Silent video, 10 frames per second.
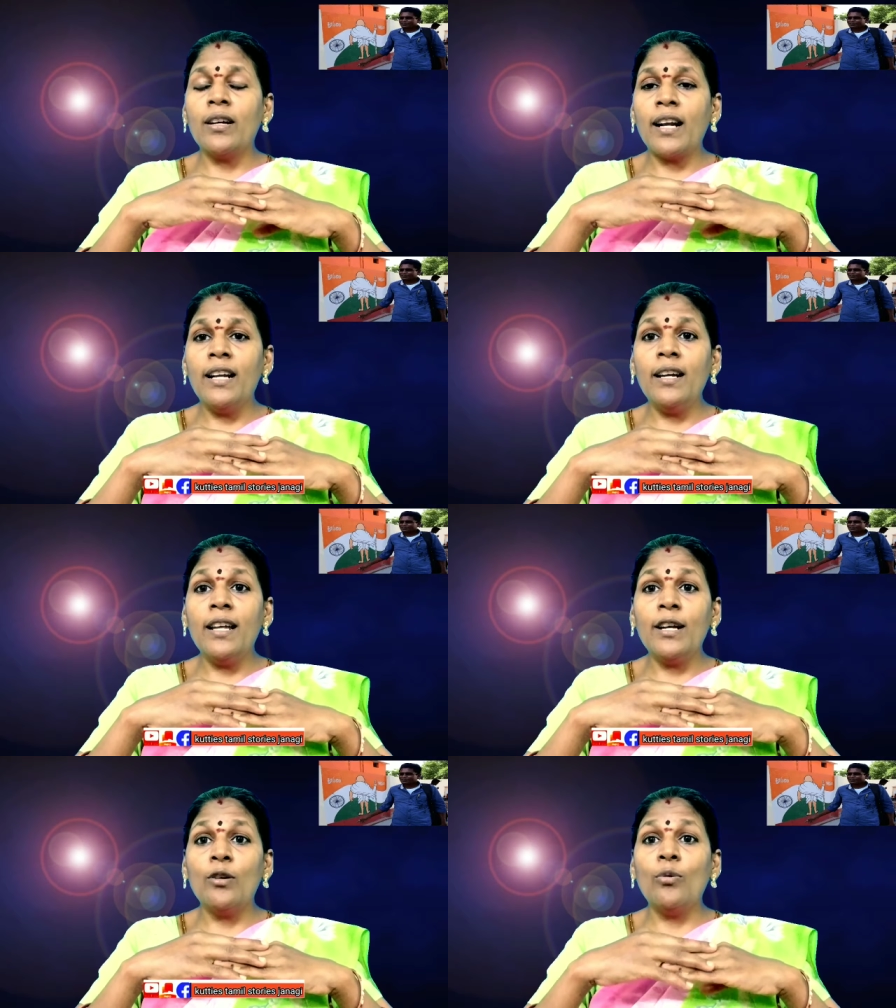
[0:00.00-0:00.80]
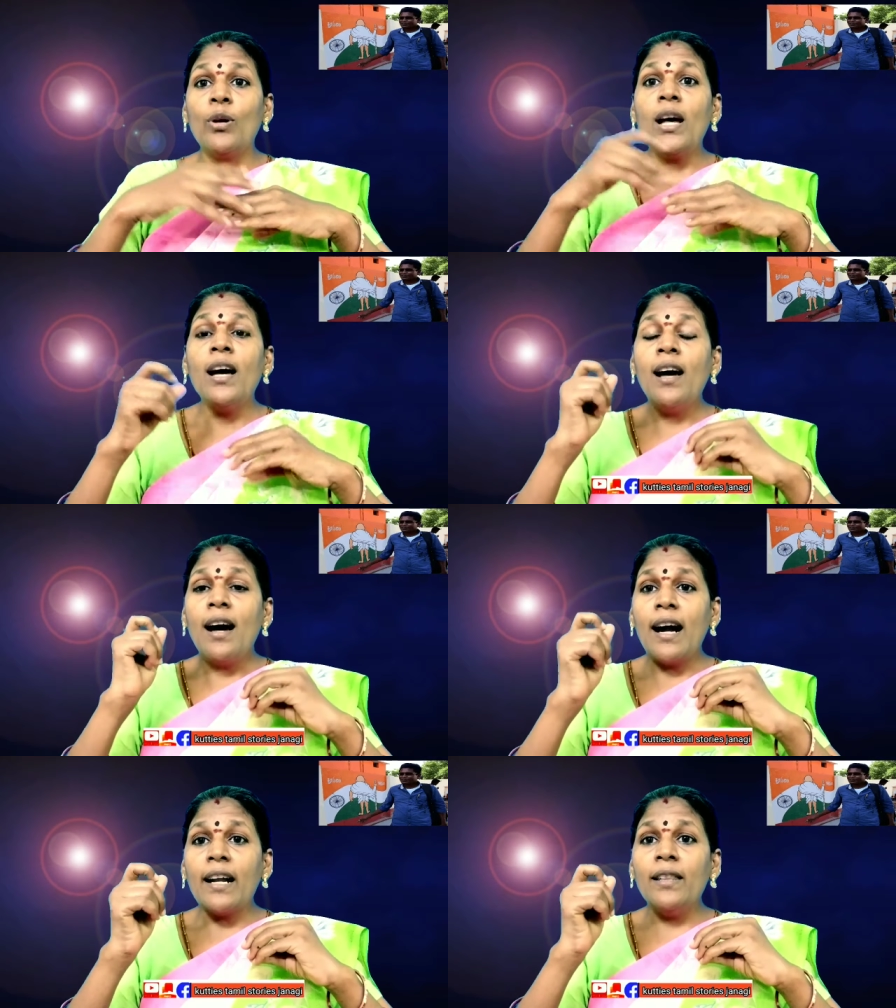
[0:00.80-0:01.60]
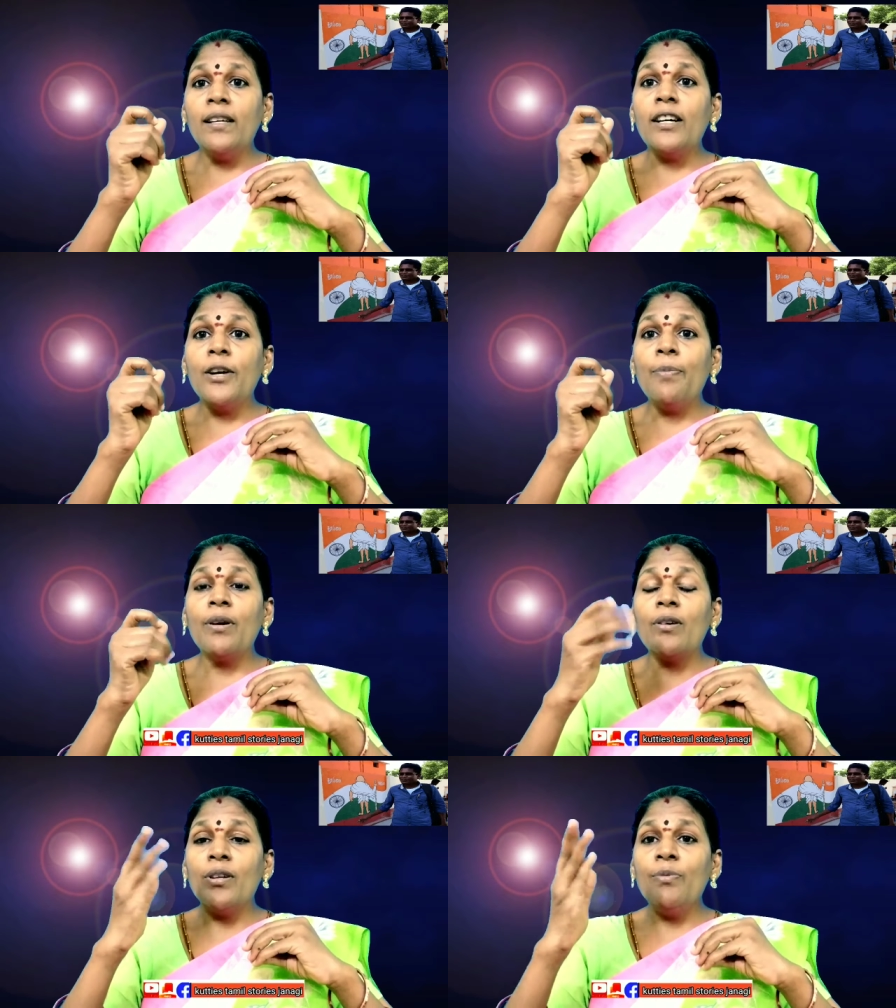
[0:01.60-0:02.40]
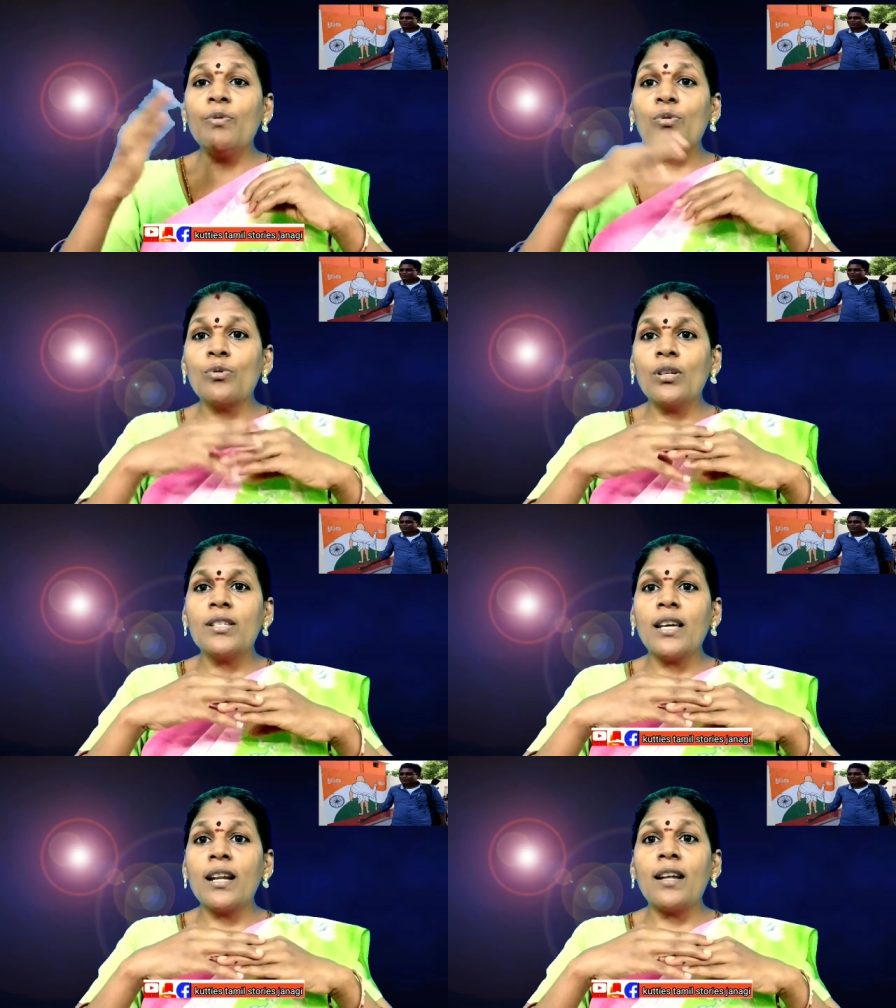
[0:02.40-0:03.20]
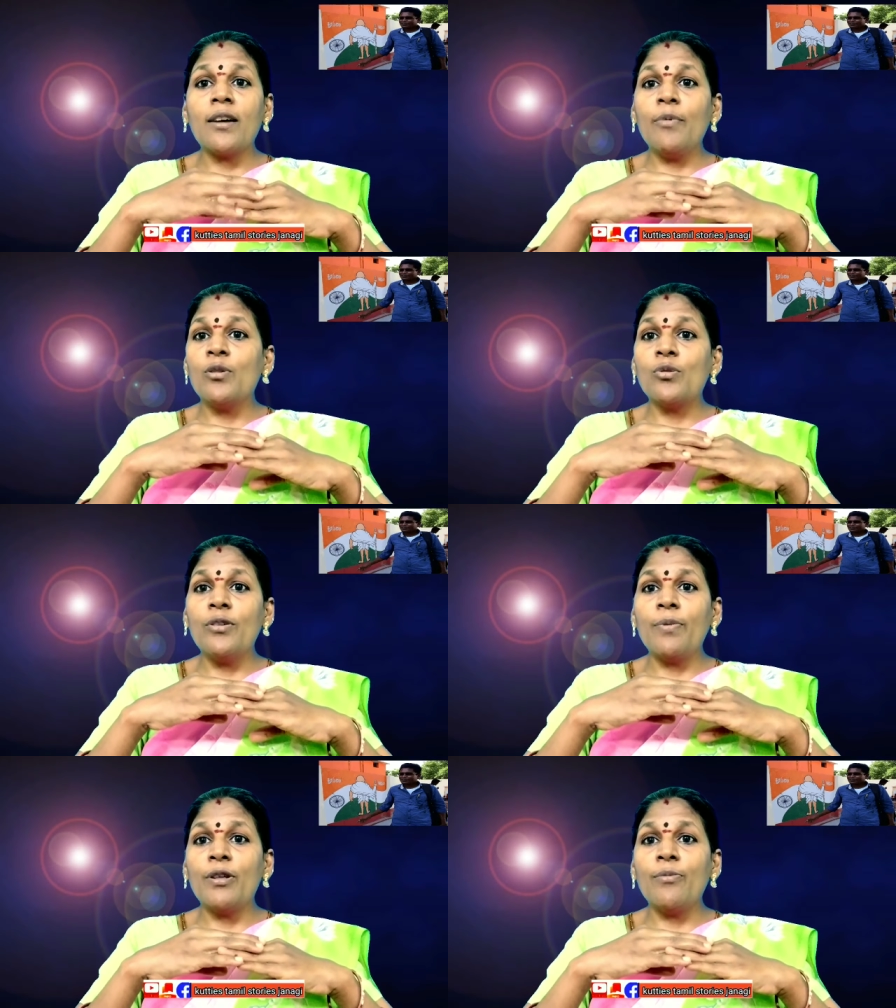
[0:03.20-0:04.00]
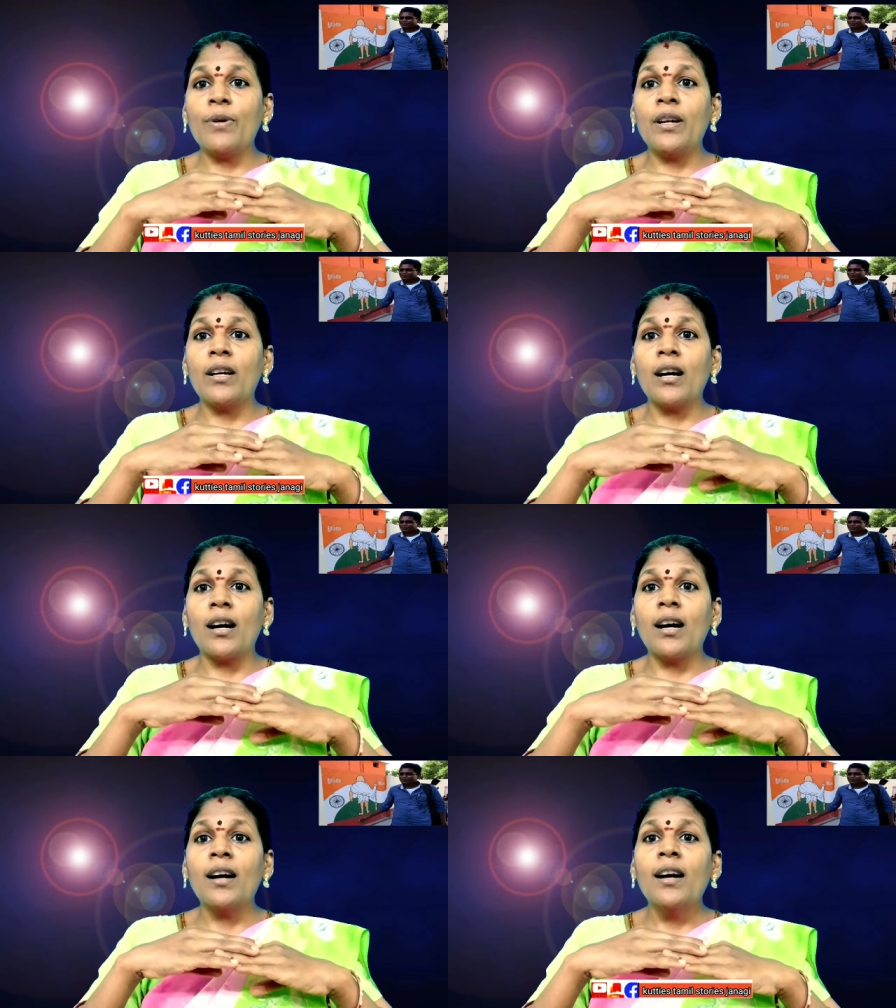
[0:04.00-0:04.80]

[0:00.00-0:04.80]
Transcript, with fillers: ரயில் நிலையங்களில் உள்ள அனைத்து கழிப்பகங்களையும் இவர் சுத்தம் செய்கிறாரு அப்படின்னு சொல்லி பதிவு பண்ணிருக்காங்க